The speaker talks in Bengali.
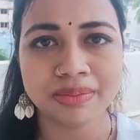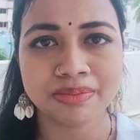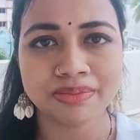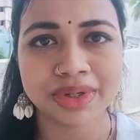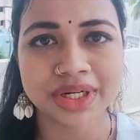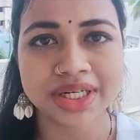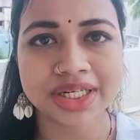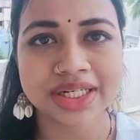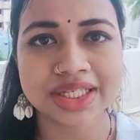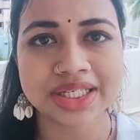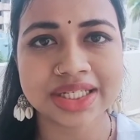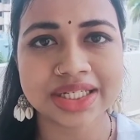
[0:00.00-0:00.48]

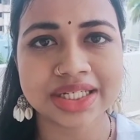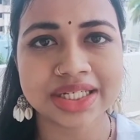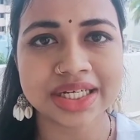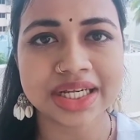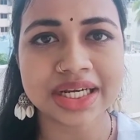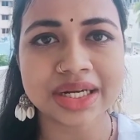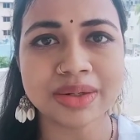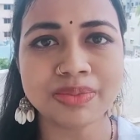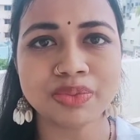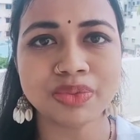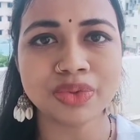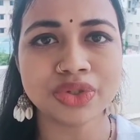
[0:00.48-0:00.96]
বাট স্টিল
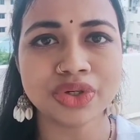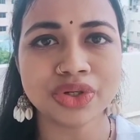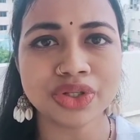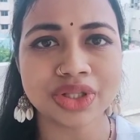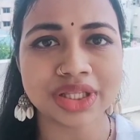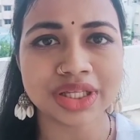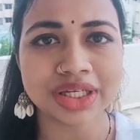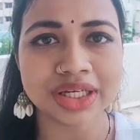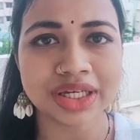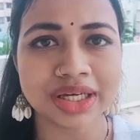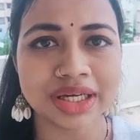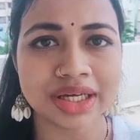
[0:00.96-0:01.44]

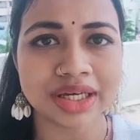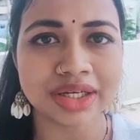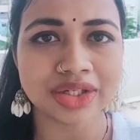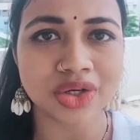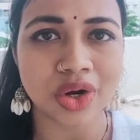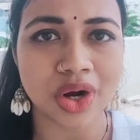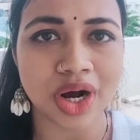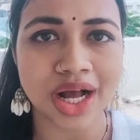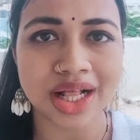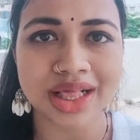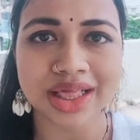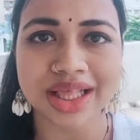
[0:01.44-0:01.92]
পুজোতে
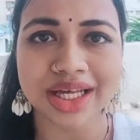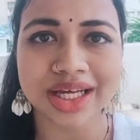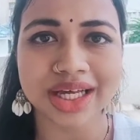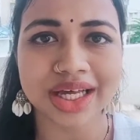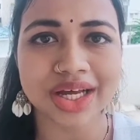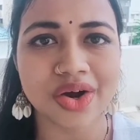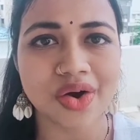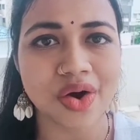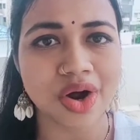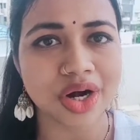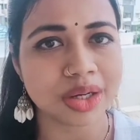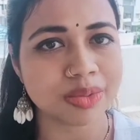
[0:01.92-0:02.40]
সকাল থেকে
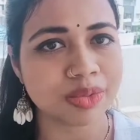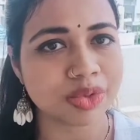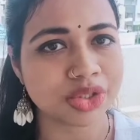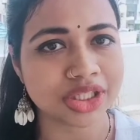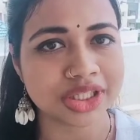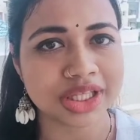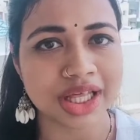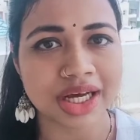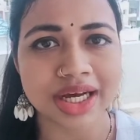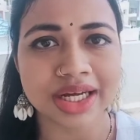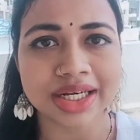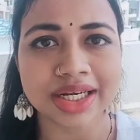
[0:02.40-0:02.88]
ঘরে বসে
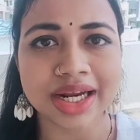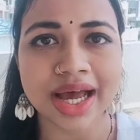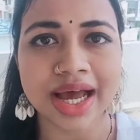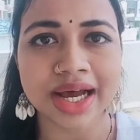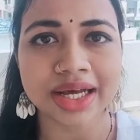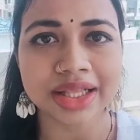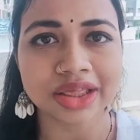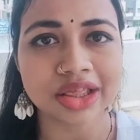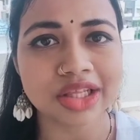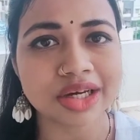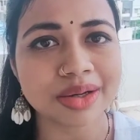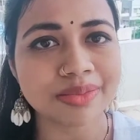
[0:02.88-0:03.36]
থাকাটা
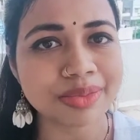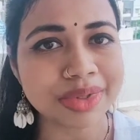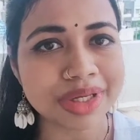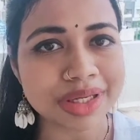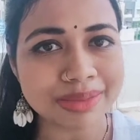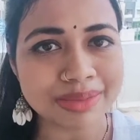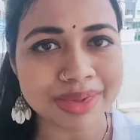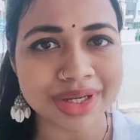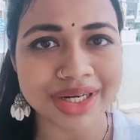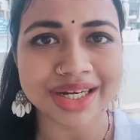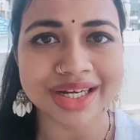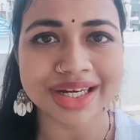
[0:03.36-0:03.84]
একদমই
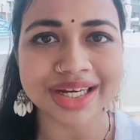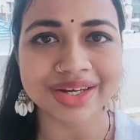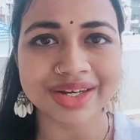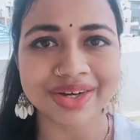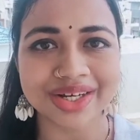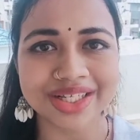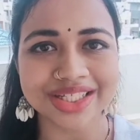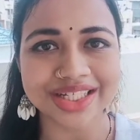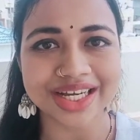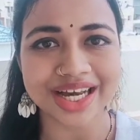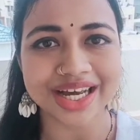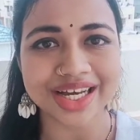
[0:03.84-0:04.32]
মেনে
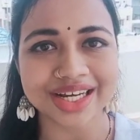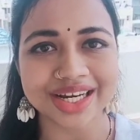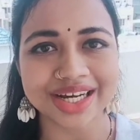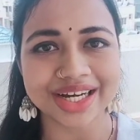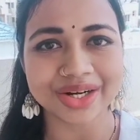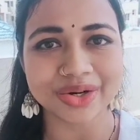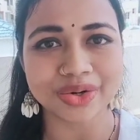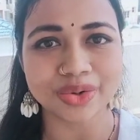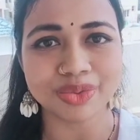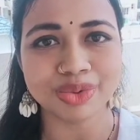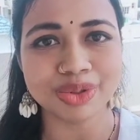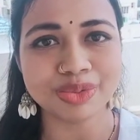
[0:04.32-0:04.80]
নেওয়া যায় না
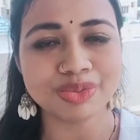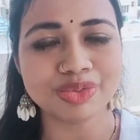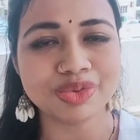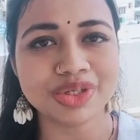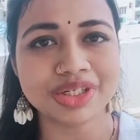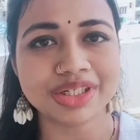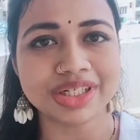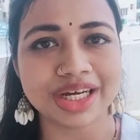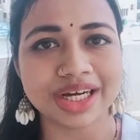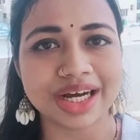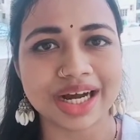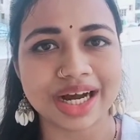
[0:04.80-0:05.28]
খুবই
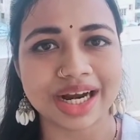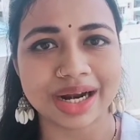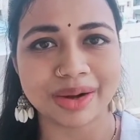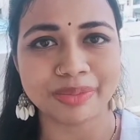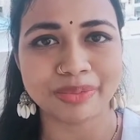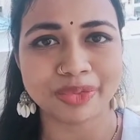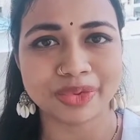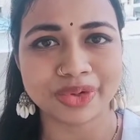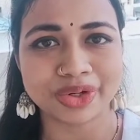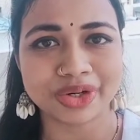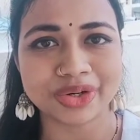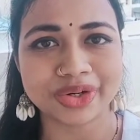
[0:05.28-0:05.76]
মনটা খারাপ
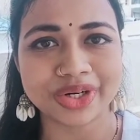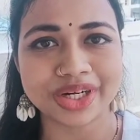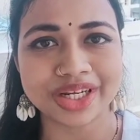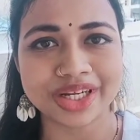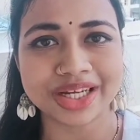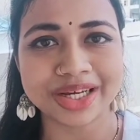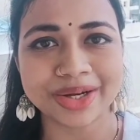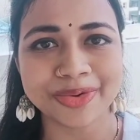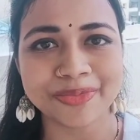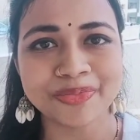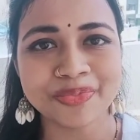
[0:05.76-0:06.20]
করে ওঠে